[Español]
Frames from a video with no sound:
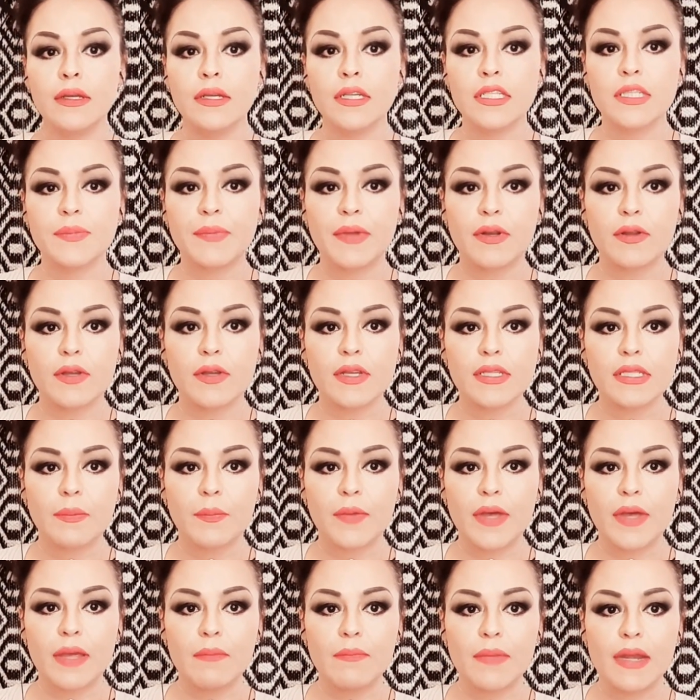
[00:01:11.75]
Espero que se
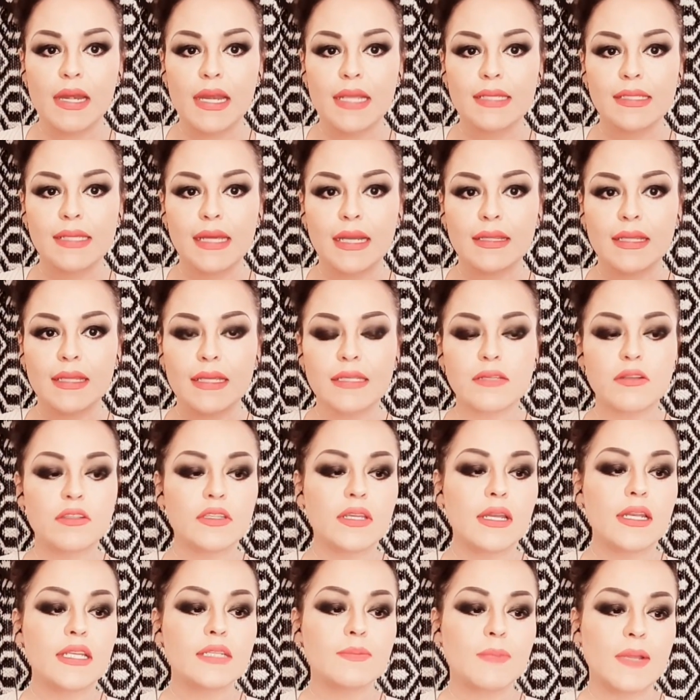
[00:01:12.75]
puedan ver las cartas.
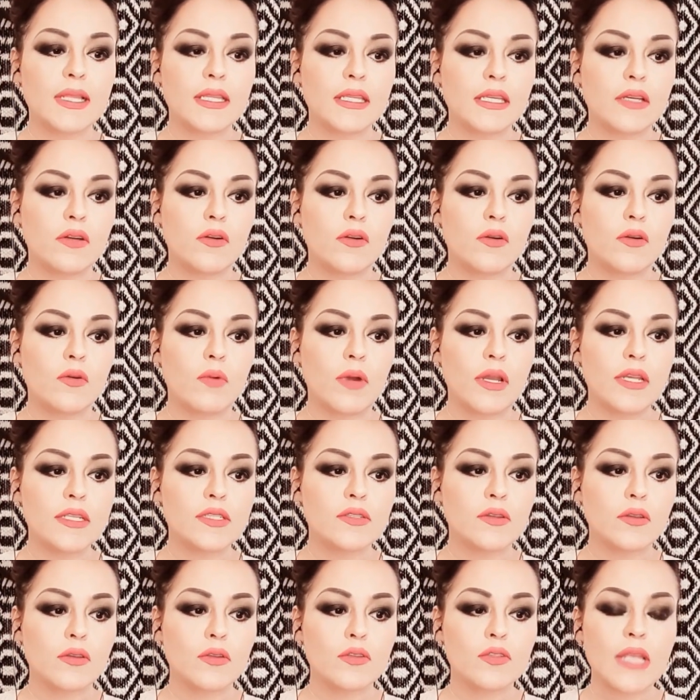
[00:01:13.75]
Ahorita les platico cuáles
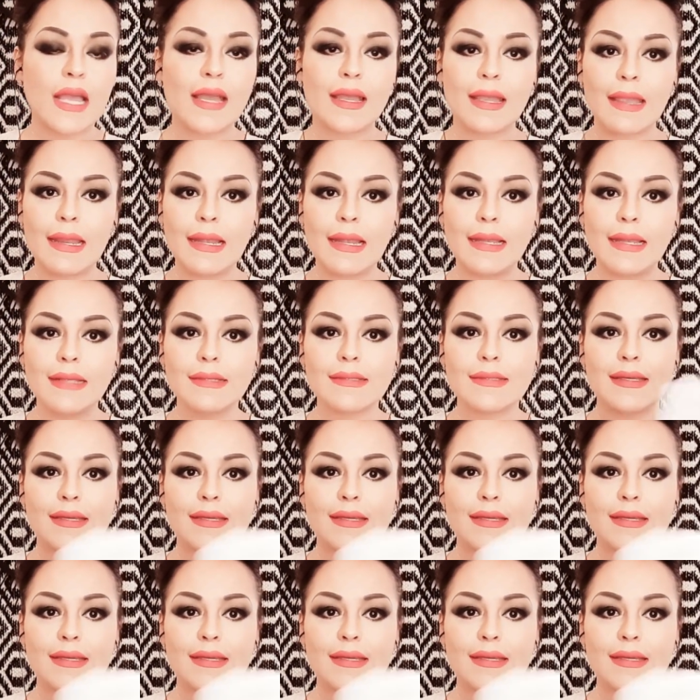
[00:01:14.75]
son los ángeles